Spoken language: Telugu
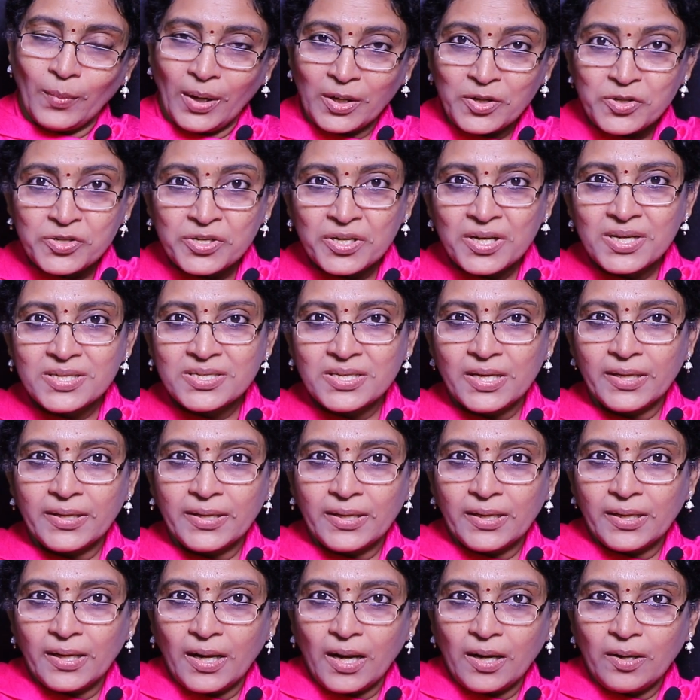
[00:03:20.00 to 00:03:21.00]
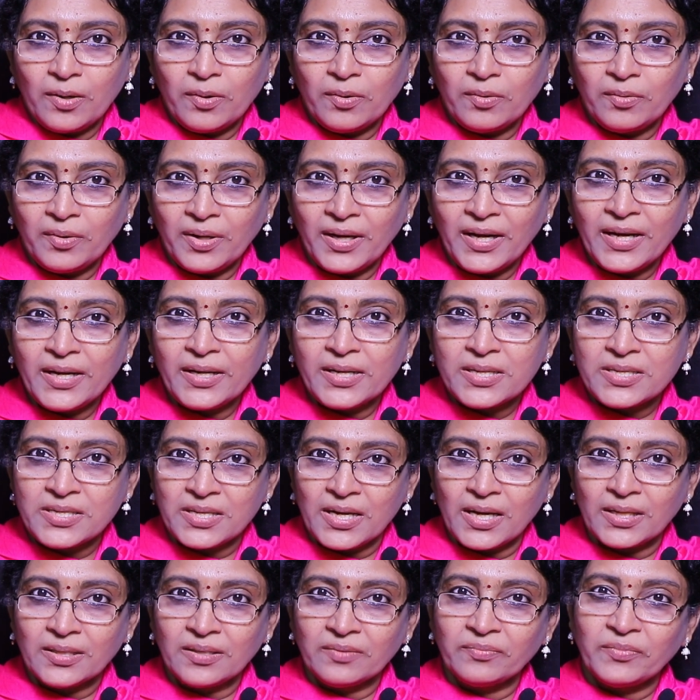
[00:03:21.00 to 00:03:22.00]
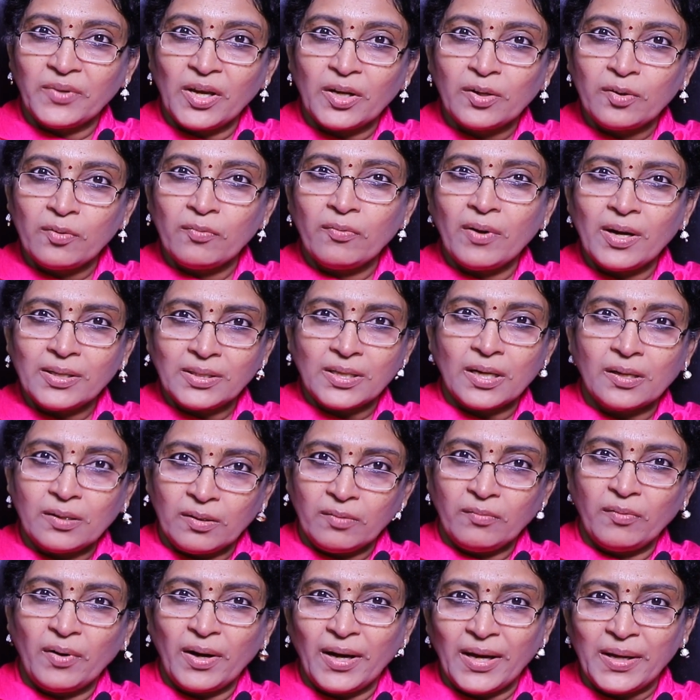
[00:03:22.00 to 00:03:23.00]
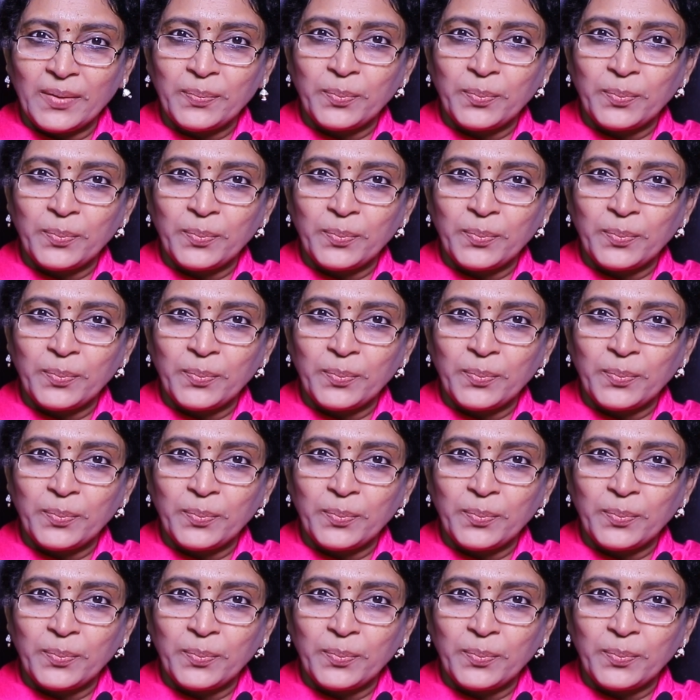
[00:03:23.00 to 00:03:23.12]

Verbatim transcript: మనుషుల శరీరాల్లో నీటి శాతం ఎక్కువ తక్కువ